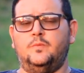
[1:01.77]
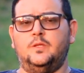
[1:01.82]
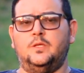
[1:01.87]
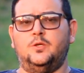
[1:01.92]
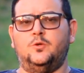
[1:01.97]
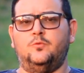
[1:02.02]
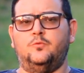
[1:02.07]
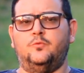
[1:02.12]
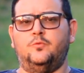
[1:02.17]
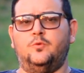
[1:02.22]

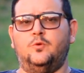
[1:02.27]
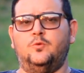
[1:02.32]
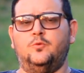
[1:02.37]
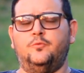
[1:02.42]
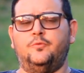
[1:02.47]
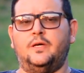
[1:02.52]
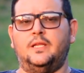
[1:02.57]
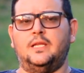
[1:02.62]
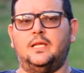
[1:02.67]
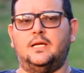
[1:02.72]
eu vou
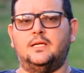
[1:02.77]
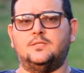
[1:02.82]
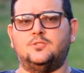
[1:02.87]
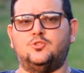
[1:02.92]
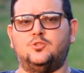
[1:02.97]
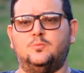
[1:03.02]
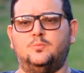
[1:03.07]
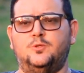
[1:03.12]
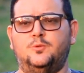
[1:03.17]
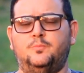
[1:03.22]
falar
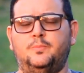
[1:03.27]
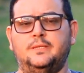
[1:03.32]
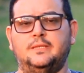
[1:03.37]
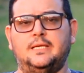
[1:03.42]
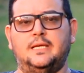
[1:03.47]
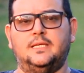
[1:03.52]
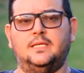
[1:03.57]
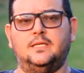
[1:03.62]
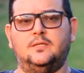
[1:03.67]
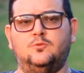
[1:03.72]
sobre o
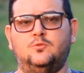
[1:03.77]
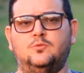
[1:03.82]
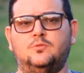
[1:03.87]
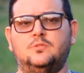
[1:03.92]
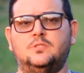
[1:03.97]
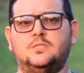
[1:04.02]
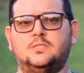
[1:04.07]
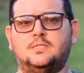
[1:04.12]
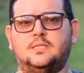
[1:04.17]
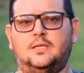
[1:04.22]
pitaieiro
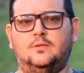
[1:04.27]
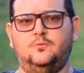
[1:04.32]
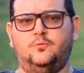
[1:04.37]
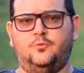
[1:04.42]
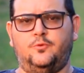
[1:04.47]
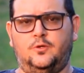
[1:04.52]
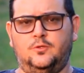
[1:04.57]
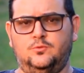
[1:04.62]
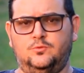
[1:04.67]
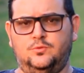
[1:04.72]
sem
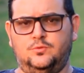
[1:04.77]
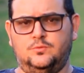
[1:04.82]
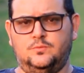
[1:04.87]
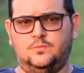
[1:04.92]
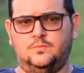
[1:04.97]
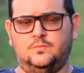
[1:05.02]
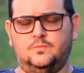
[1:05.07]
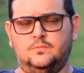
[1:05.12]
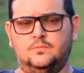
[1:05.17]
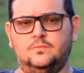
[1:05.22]
foco,
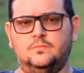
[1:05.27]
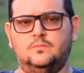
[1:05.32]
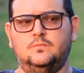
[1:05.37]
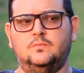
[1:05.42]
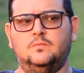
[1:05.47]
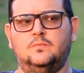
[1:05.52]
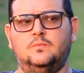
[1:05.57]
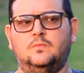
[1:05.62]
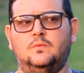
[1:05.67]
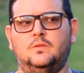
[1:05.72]

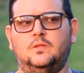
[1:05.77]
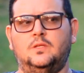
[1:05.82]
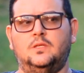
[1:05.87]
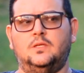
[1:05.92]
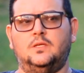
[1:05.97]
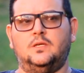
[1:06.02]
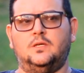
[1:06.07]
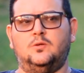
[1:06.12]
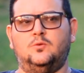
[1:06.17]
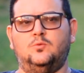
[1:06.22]

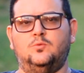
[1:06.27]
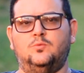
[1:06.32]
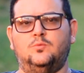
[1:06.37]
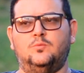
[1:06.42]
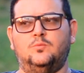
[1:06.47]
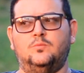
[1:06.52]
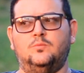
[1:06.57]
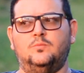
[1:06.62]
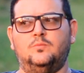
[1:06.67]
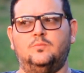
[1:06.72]
que é o,
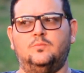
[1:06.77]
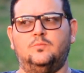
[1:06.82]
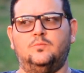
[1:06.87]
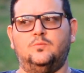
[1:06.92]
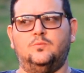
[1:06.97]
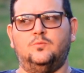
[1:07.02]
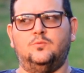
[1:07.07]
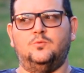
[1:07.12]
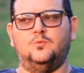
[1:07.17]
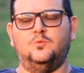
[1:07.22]

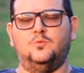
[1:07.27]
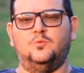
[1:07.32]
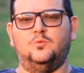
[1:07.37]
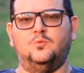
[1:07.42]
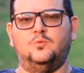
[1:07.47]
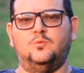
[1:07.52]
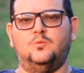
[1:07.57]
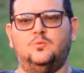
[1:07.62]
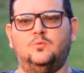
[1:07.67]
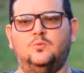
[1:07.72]
o,
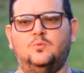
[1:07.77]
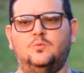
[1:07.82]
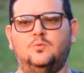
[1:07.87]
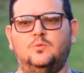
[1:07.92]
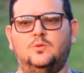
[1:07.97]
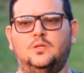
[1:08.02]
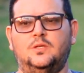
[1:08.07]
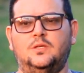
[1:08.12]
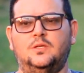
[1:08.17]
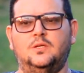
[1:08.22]

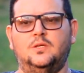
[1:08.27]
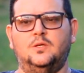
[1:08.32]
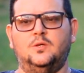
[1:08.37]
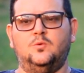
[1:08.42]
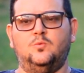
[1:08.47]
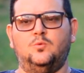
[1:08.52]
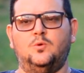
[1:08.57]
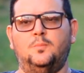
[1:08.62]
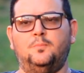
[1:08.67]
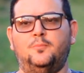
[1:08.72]

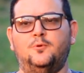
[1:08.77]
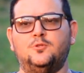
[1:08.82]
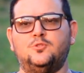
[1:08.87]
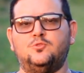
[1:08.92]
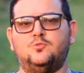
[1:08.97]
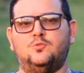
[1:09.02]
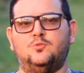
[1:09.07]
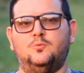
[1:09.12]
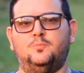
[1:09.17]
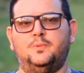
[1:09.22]
o
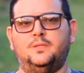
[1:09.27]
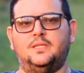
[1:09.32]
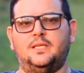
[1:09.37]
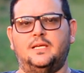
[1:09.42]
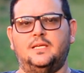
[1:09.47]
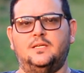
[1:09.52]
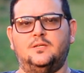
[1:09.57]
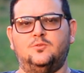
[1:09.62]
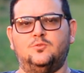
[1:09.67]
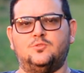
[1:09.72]
oposto do
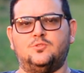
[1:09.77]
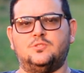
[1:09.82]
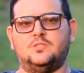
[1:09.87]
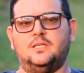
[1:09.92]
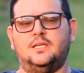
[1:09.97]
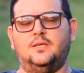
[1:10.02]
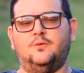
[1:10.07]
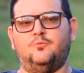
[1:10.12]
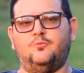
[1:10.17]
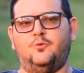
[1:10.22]
pitaieiros
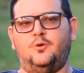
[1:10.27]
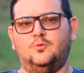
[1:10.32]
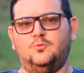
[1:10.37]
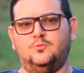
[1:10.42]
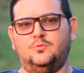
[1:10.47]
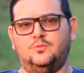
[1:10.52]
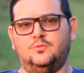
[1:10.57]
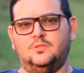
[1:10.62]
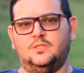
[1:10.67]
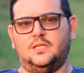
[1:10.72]
em foco,
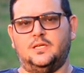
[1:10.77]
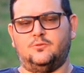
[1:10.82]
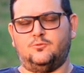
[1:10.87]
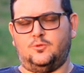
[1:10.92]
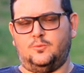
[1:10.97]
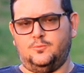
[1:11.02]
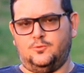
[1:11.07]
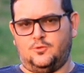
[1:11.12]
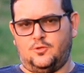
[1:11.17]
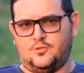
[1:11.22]
que é o
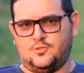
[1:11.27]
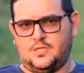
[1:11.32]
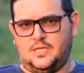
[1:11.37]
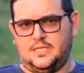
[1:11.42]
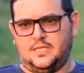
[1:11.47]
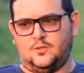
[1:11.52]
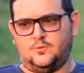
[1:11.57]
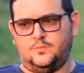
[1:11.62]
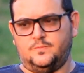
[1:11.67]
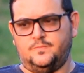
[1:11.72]
nome do nosso
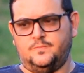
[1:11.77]
canal,